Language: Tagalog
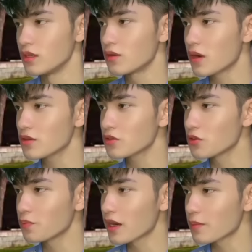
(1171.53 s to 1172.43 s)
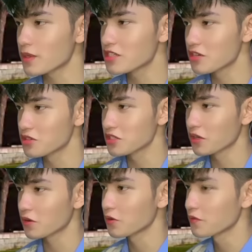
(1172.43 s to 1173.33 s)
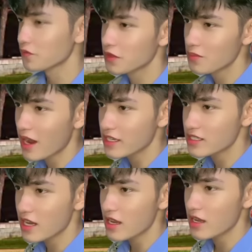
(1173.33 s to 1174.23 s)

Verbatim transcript: Ginawa niyo to para pagsilosin ako. Diba, Iza?